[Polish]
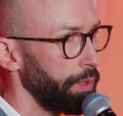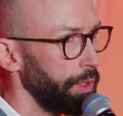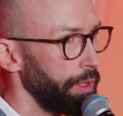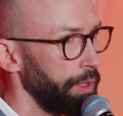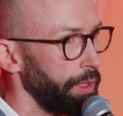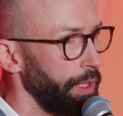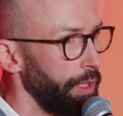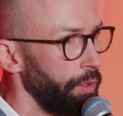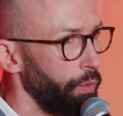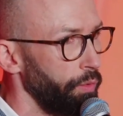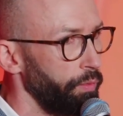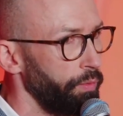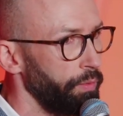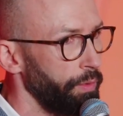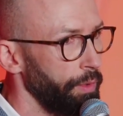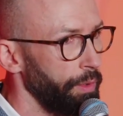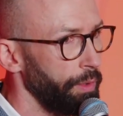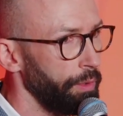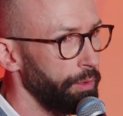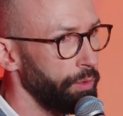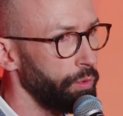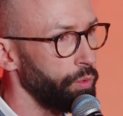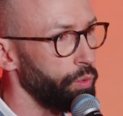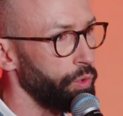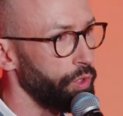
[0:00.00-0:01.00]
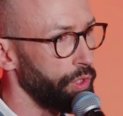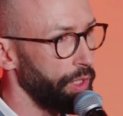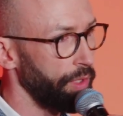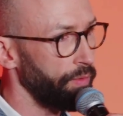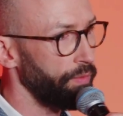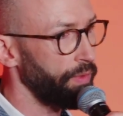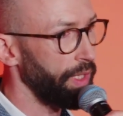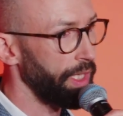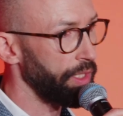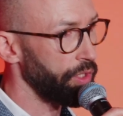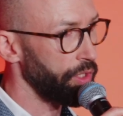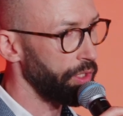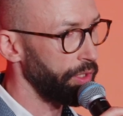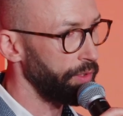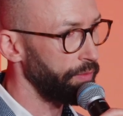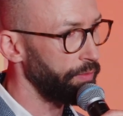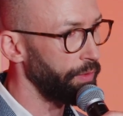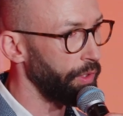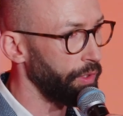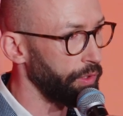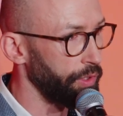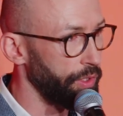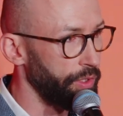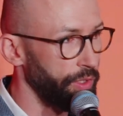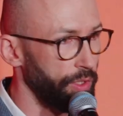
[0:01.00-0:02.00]
liderów dużej
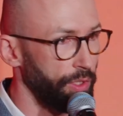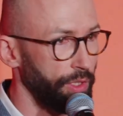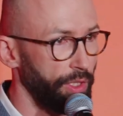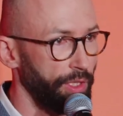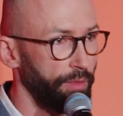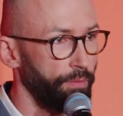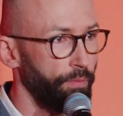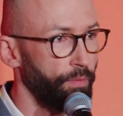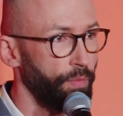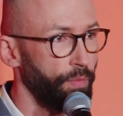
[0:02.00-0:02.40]
wrażliwości,